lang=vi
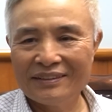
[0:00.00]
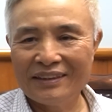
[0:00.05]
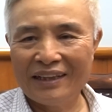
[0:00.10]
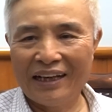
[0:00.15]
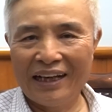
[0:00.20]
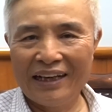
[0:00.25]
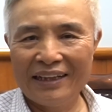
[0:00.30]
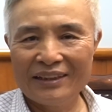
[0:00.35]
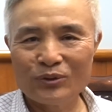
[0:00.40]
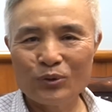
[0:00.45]

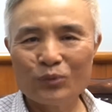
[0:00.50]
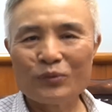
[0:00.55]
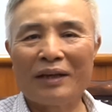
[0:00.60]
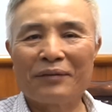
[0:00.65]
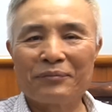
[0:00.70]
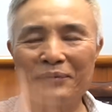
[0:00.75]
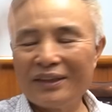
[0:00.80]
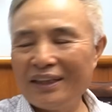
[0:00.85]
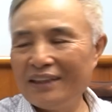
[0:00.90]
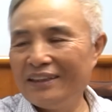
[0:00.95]
Đấy, trung
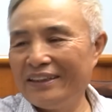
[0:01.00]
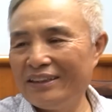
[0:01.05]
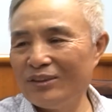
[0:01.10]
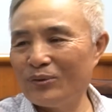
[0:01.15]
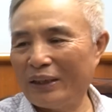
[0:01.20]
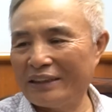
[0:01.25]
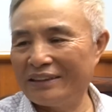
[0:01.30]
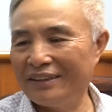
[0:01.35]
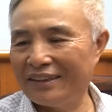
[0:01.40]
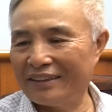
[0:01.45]
đoàn ở đây lính
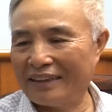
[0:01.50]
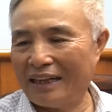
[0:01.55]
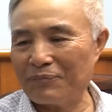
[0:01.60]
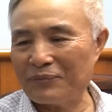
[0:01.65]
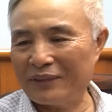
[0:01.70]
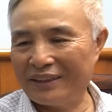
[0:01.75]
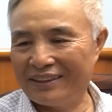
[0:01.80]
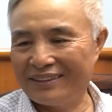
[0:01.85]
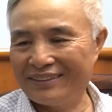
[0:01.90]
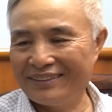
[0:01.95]
của anh Yên
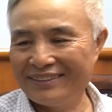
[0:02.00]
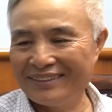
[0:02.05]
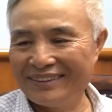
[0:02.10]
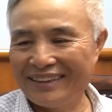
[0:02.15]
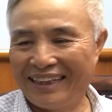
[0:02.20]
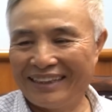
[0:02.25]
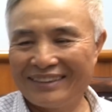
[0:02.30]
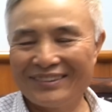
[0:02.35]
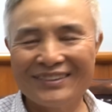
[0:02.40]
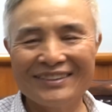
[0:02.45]
Tắc này.
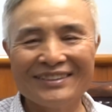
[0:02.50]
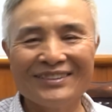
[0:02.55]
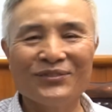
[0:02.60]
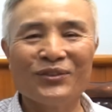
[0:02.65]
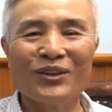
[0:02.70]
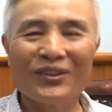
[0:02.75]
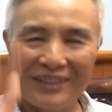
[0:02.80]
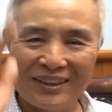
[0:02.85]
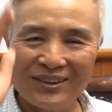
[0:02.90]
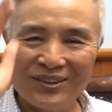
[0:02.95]
Đấy, nó, nó,
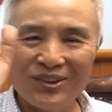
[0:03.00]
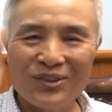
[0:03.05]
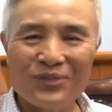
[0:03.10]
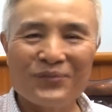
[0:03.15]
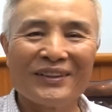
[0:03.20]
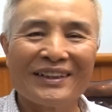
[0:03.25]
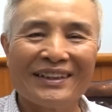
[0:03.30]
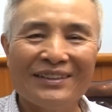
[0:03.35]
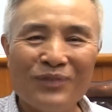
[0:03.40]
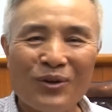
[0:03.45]
nó, nó
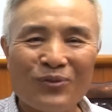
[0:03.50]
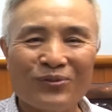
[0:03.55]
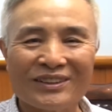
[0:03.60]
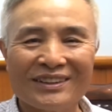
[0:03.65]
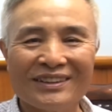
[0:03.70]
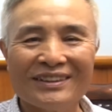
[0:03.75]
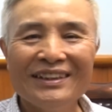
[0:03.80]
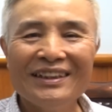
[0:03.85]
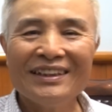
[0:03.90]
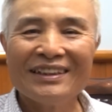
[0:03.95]
một cái mốc
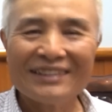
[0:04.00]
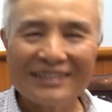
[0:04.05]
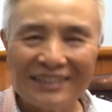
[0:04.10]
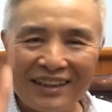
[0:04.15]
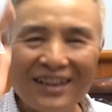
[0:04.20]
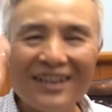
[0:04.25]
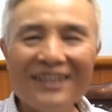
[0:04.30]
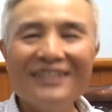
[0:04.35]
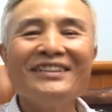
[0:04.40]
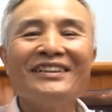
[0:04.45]

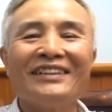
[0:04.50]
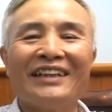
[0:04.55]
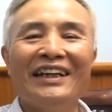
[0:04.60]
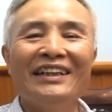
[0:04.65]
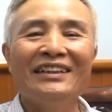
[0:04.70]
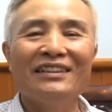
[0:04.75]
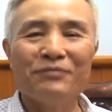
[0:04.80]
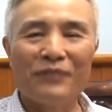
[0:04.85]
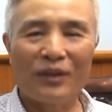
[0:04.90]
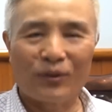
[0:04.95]
dơ như
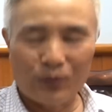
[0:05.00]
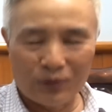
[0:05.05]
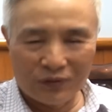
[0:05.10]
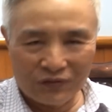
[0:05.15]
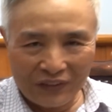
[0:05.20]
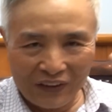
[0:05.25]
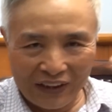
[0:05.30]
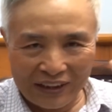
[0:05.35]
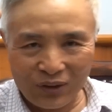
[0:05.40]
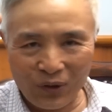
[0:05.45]
thế nhưng mà cũng
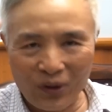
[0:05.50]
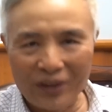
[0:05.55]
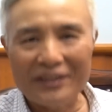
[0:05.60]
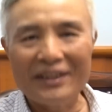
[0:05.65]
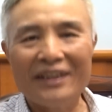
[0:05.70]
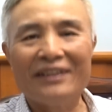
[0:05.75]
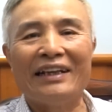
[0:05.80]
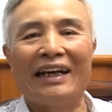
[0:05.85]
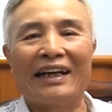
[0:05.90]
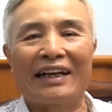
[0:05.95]
phải nói
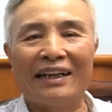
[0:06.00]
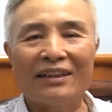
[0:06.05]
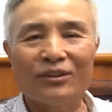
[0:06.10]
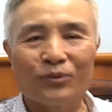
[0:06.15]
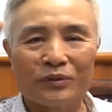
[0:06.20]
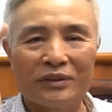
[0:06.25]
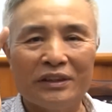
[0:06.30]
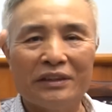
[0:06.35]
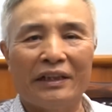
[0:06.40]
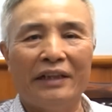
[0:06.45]
lên để các
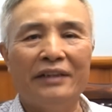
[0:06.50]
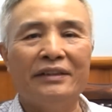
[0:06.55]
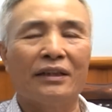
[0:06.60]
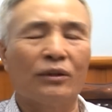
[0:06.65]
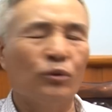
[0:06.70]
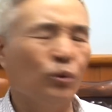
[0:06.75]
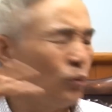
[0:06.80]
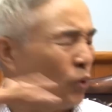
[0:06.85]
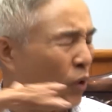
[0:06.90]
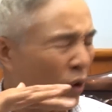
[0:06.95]
đồng chí thấy
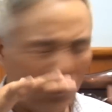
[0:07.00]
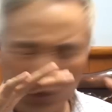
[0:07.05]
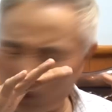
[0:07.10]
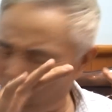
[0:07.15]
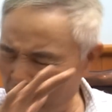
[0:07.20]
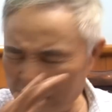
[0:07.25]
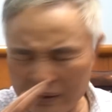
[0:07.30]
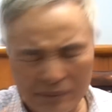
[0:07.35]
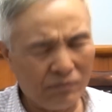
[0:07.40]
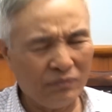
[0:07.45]
rằng lúc đó
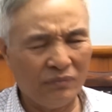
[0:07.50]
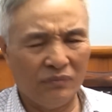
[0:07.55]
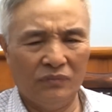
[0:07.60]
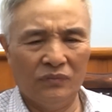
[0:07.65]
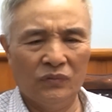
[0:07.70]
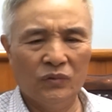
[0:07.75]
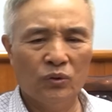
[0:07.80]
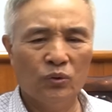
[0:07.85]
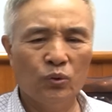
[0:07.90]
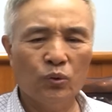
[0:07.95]
đói lắm.
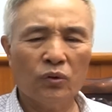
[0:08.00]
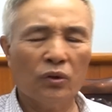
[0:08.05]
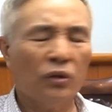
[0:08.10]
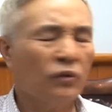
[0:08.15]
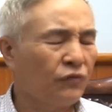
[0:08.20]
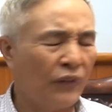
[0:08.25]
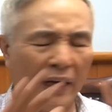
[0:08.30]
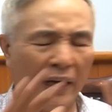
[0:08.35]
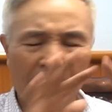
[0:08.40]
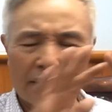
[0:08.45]
Lúc đó
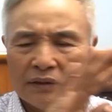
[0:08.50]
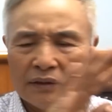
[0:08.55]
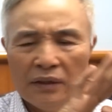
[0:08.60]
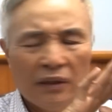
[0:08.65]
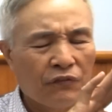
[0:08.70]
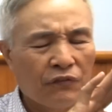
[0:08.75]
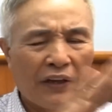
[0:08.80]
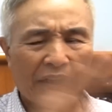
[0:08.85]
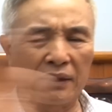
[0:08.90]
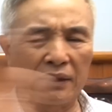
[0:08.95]
về
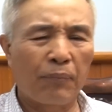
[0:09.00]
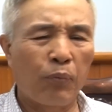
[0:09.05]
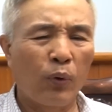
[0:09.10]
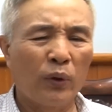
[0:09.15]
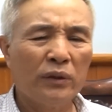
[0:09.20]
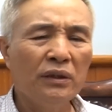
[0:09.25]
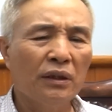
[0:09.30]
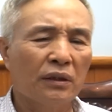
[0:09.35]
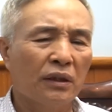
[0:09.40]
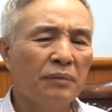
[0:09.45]
về tập
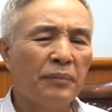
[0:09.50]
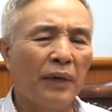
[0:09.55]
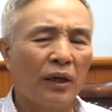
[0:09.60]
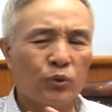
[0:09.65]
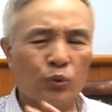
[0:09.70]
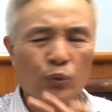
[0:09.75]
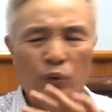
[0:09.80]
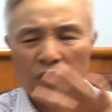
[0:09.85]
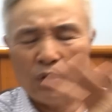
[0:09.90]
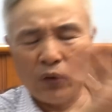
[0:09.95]
huấn ở cái bờ
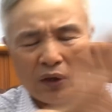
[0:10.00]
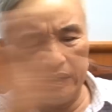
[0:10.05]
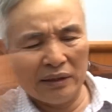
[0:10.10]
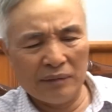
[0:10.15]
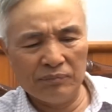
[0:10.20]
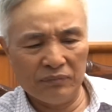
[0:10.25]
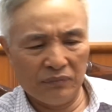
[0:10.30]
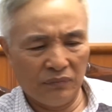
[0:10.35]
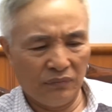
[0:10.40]
suối đói lắm,